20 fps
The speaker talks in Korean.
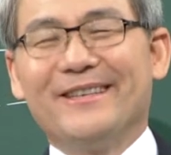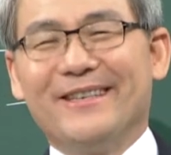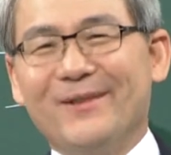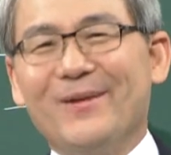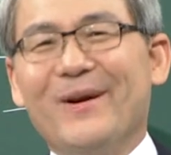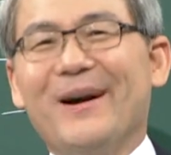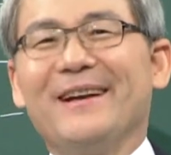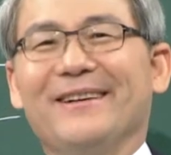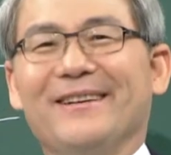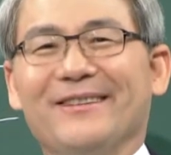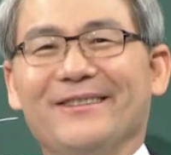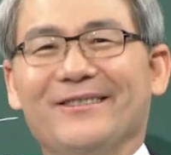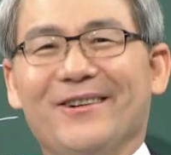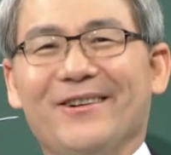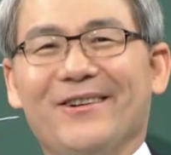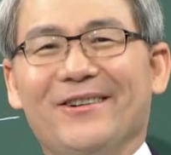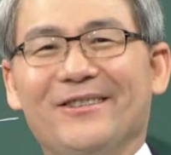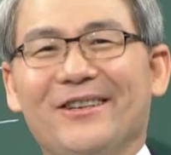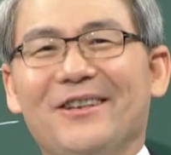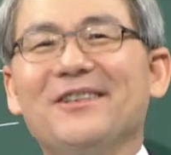기도하는
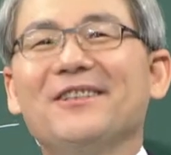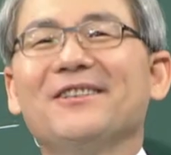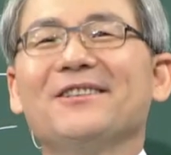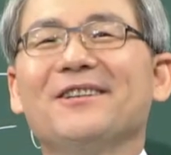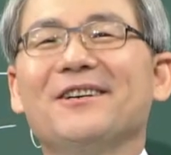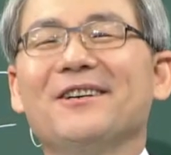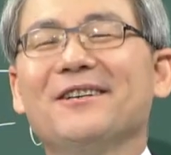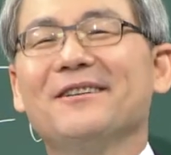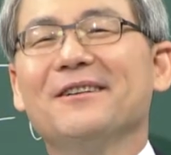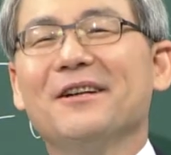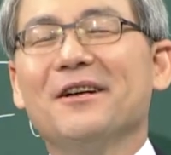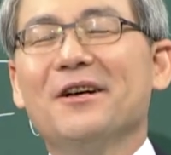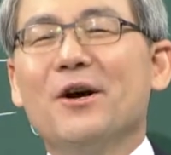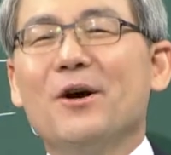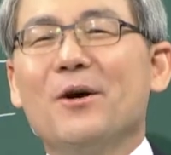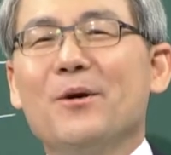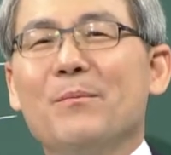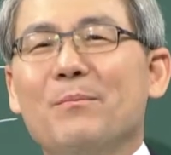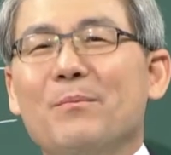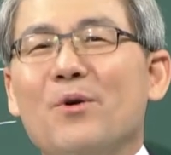거죠. 저는 그걸
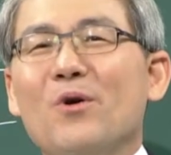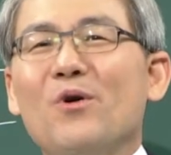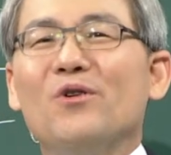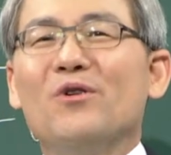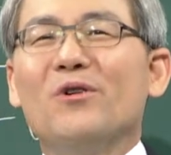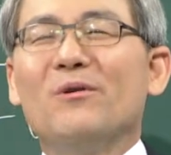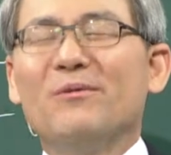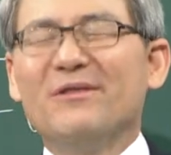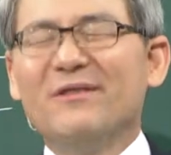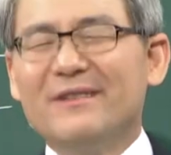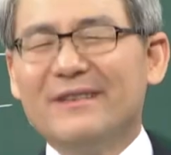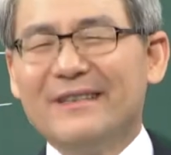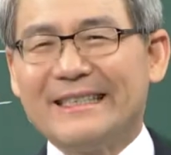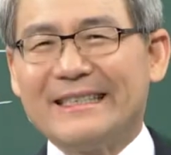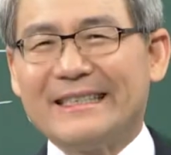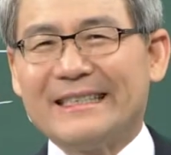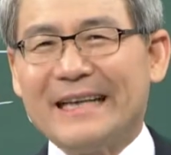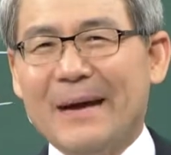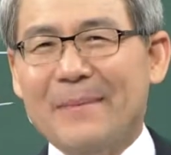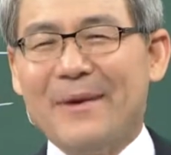포로볼
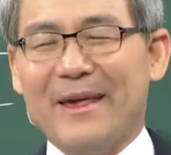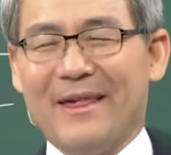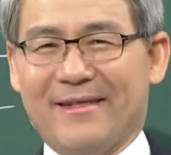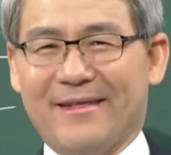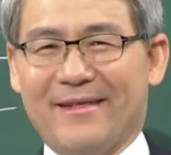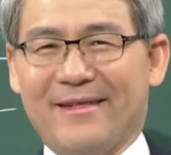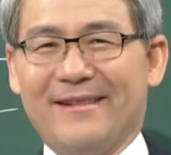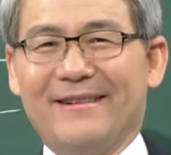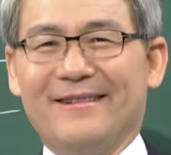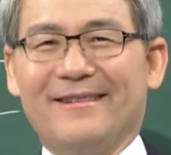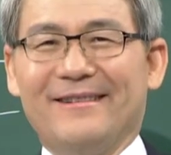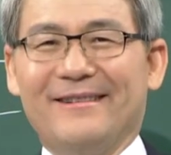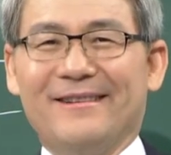사베스,